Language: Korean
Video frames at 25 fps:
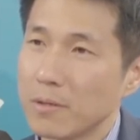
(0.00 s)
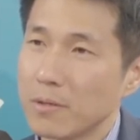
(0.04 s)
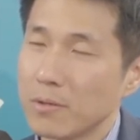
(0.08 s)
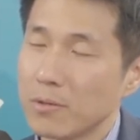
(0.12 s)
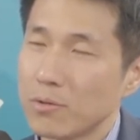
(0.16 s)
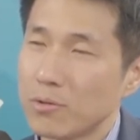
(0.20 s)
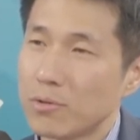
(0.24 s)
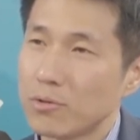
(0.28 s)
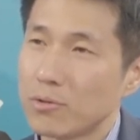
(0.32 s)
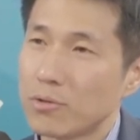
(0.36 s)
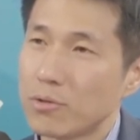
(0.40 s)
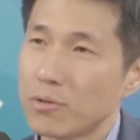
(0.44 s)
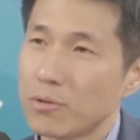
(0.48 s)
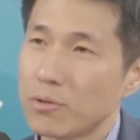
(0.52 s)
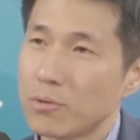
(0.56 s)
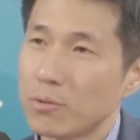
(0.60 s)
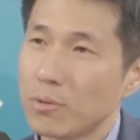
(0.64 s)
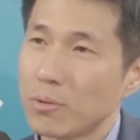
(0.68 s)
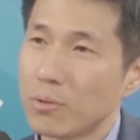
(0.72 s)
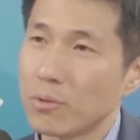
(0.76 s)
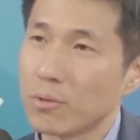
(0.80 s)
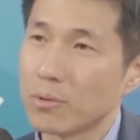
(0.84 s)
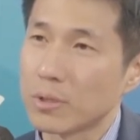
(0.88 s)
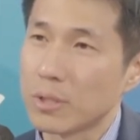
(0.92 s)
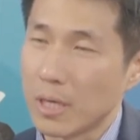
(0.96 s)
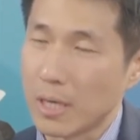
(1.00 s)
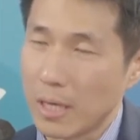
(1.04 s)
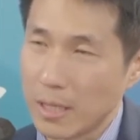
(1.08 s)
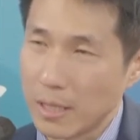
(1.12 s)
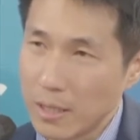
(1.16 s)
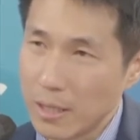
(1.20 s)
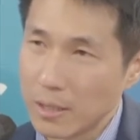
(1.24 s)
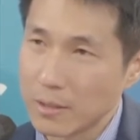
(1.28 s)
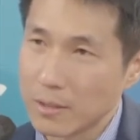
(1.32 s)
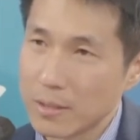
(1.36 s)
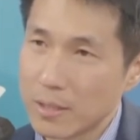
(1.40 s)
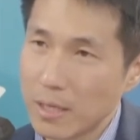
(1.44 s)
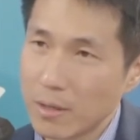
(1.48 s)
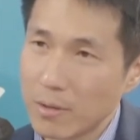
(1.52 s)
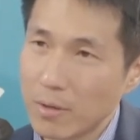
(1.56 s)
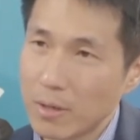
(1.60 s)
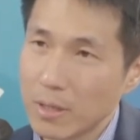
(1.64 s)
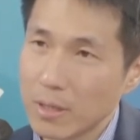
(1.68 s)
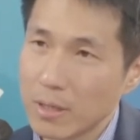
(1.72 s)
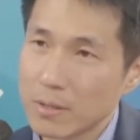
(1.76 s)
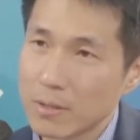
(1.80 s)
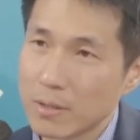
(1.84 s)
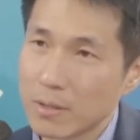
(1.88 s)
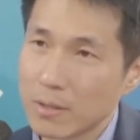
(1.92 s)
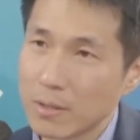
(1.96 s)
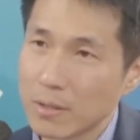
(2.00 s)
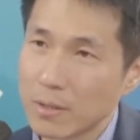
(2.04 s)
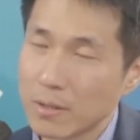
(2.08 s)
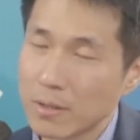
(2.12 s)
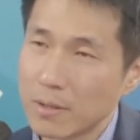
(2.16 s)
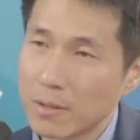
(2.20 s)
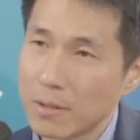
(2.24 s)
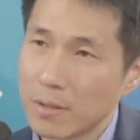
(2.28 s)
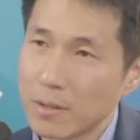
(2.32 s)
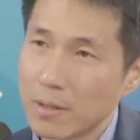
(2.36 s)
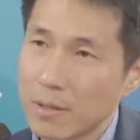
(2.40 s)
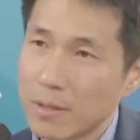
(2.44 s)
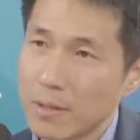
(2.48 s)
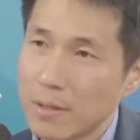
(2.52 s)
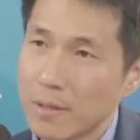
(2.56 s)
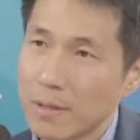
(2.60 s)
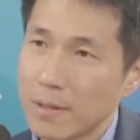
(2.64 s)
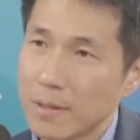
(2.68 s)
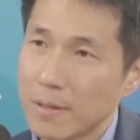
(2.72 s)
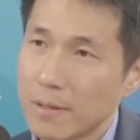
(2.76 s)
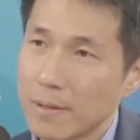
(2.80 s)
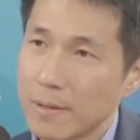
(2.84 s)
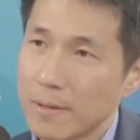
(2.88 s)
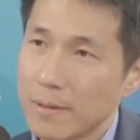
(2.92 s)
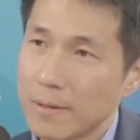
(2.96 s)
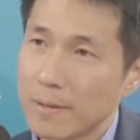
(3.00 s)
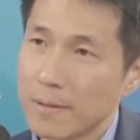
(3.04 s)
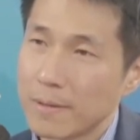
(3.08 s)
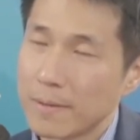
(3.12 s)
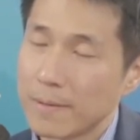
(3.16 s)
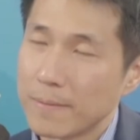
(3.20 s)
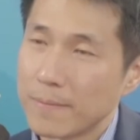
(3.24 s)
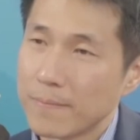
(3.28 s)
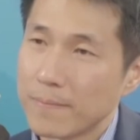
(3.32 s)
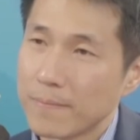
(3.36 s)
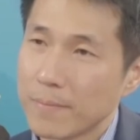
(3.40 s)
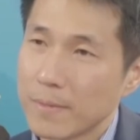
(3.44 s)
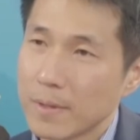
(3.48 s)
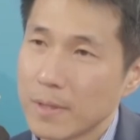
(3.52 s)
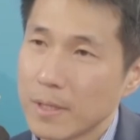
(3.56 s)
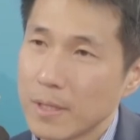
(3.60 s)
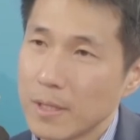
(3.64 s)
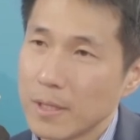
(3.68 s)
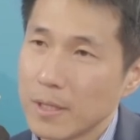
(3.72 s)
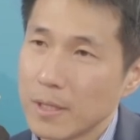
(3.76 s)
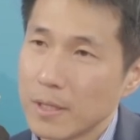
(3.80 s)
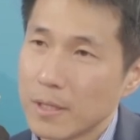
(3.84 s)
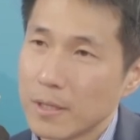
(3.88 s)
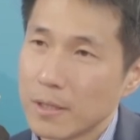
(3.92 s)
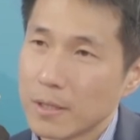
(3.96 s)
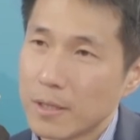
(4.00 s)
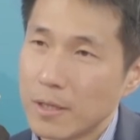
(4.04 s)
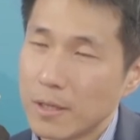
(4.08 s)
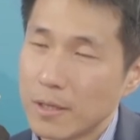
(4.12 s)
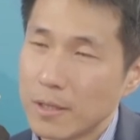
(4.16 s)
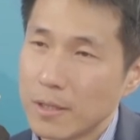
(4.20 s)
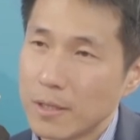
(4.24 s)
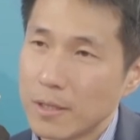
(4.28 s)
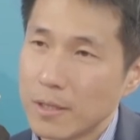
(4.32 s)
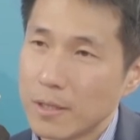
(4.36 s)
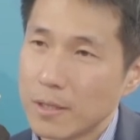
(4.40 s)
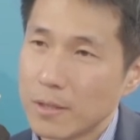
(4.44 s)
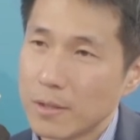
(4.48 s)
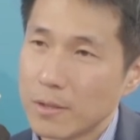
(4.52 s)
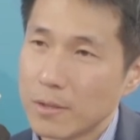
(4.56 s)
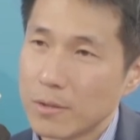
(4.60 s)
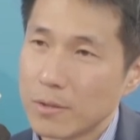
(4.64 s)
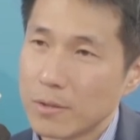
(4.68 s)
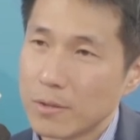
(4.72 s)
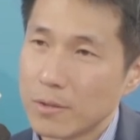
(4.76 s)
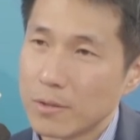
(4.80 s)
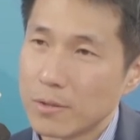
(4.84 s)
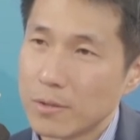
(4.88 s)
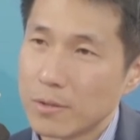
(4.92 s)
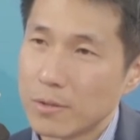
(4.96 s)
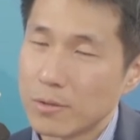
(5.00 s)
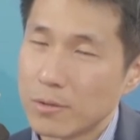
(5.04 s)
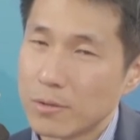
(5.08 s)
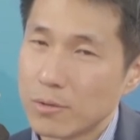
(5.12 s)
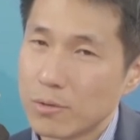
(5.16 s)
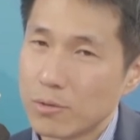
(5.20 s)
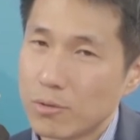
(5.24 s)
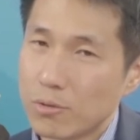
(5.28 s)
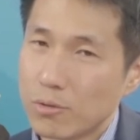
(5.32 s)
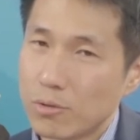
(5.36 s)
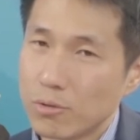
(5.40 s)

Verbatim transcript: 수출도 잘 안 되는 예. 상황에서 십사 개월 연속 무역수지 적자가 그러니까 확실시되고요.